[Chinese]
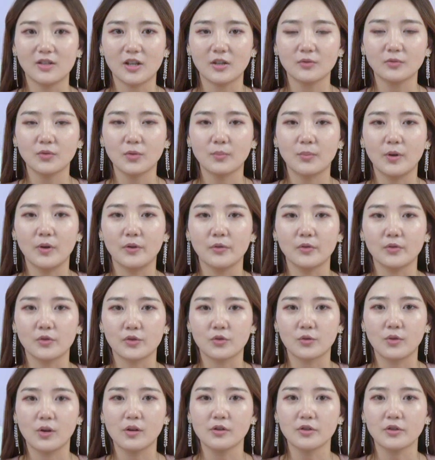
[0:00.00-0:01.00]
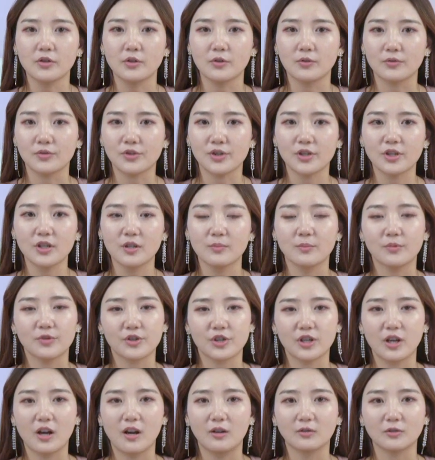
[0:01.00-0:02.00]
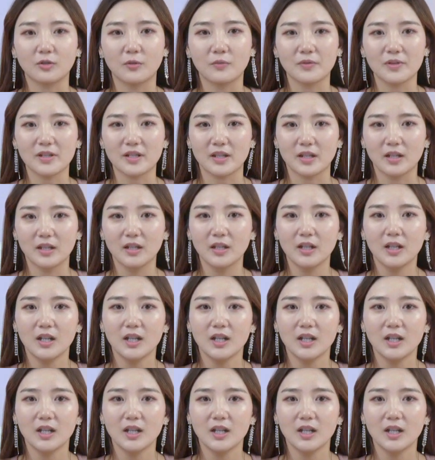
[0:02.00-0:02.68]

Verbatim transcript: 张对朋友说：“酒真的不是好东西，